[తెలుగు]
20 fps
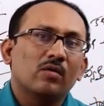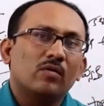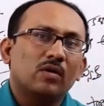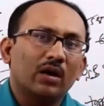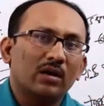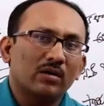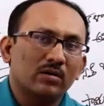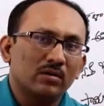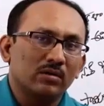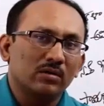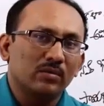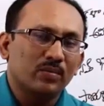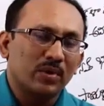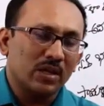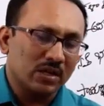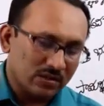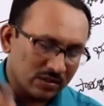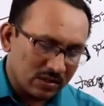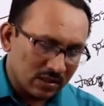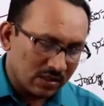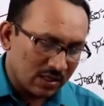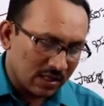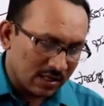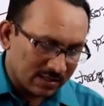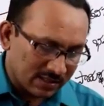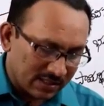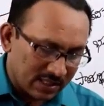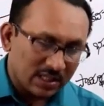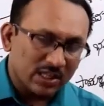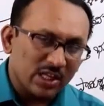వాడు ప్రస్తుత
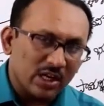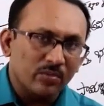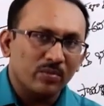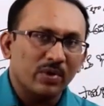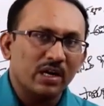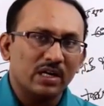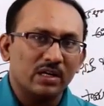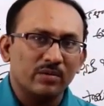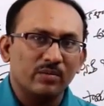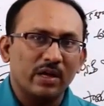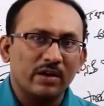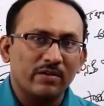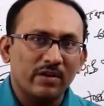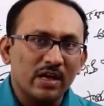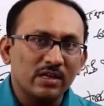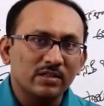స్థితిని బట్టి మనం